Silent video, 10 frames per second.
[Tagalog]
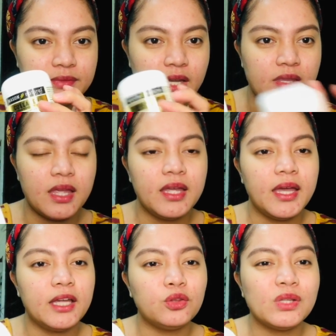Yan.
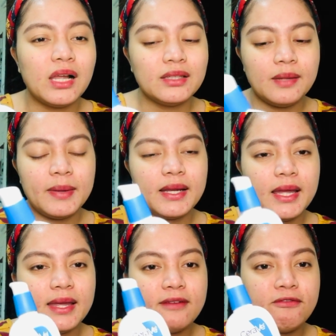Ito lang naman
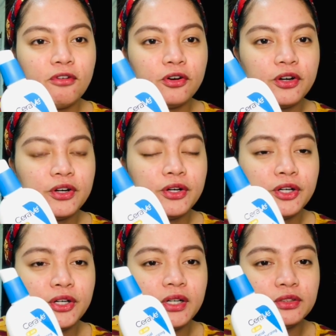ay for
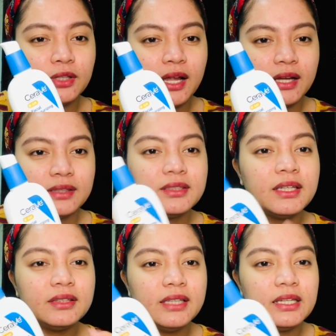ano lang,
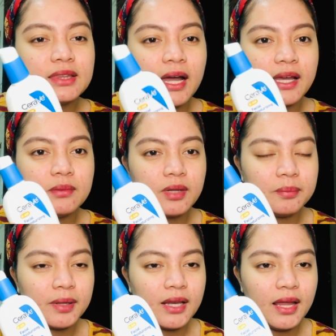daytime
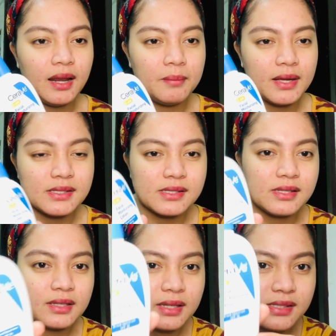kapag lalabas.
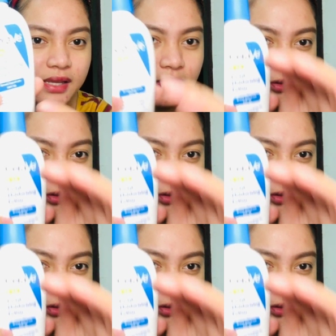Kasi